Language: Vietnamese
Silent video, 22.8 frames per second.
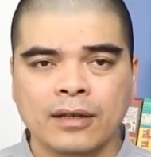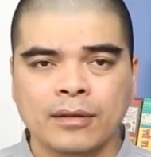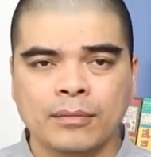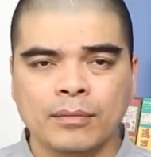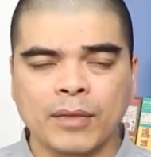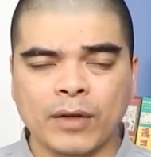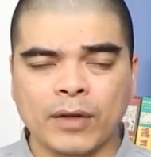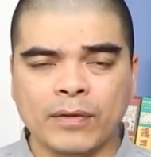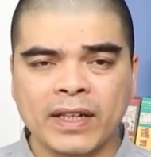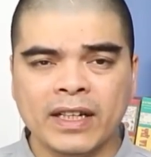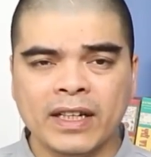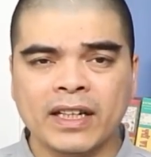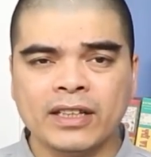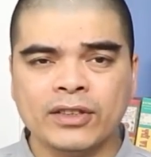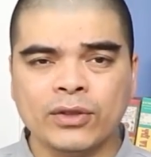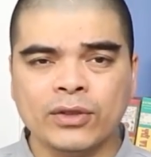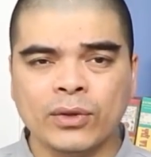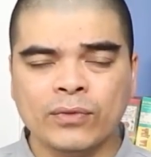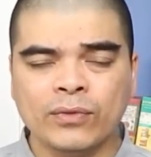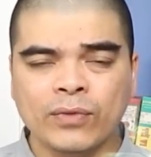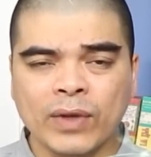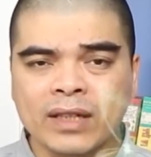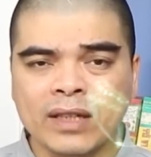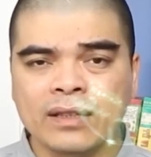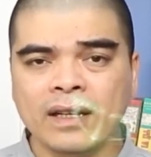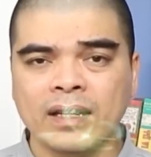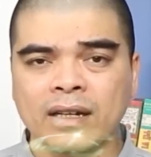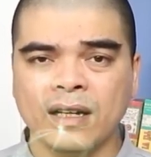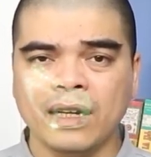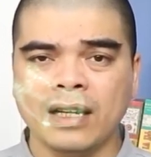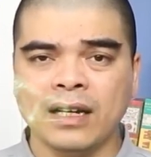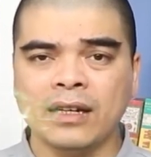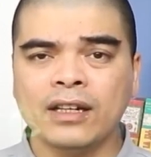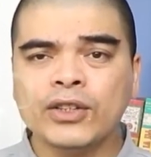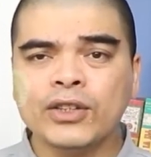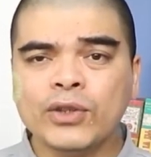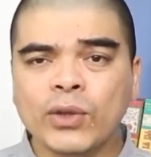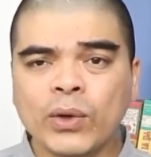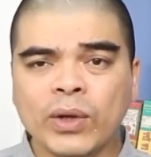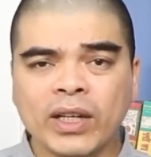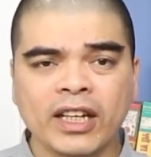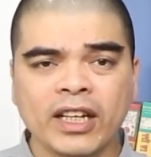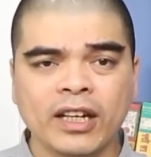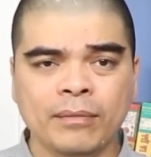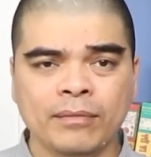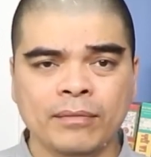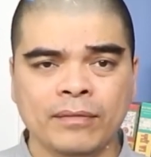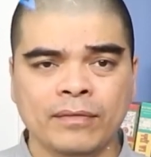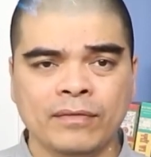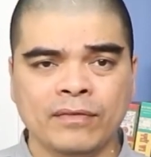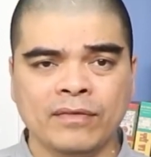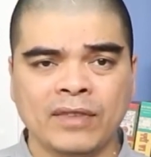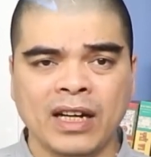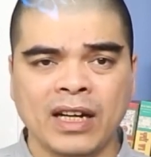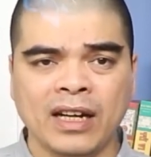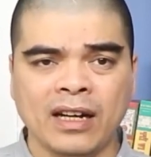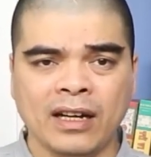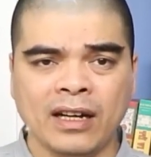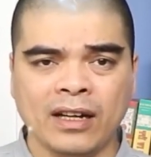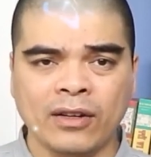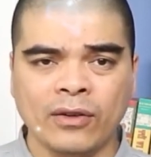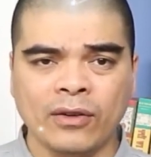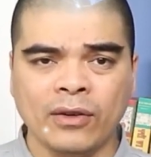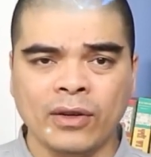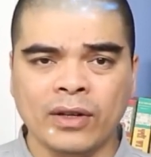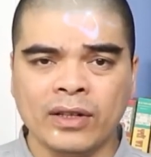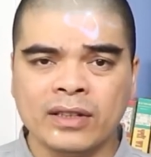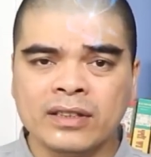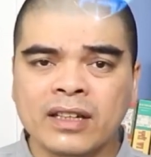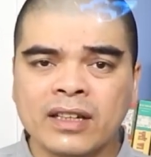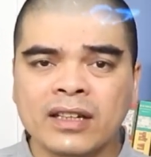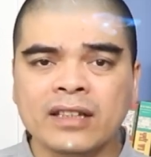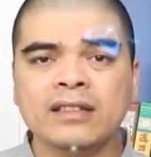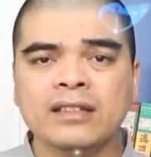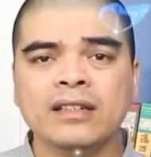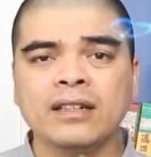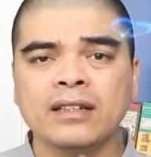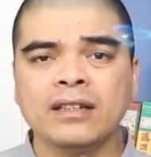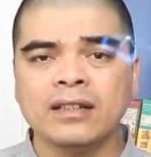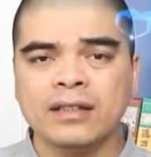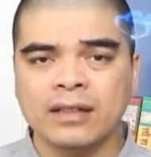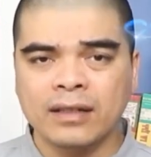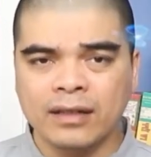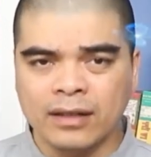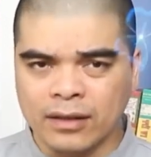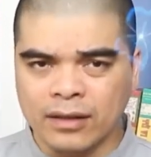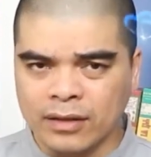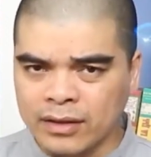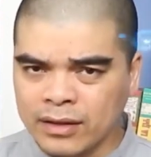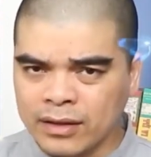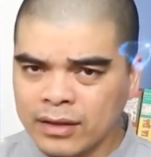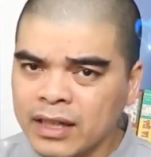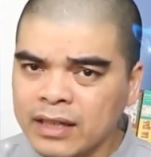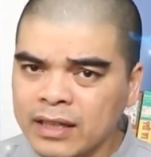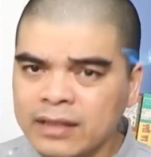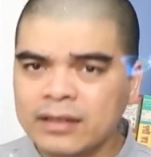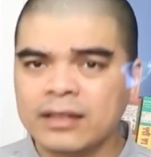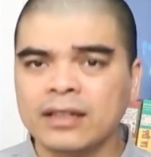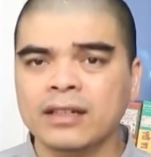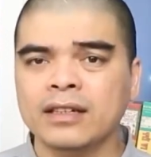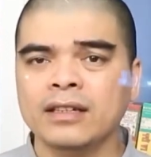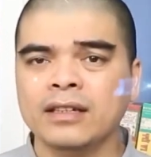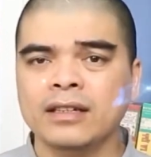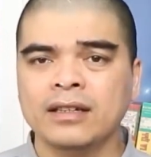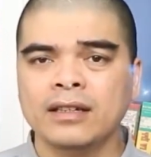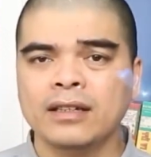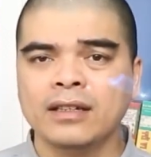bởi vì cái chốn phật đường là nơi tôn nghiêm và có giới hương có định giới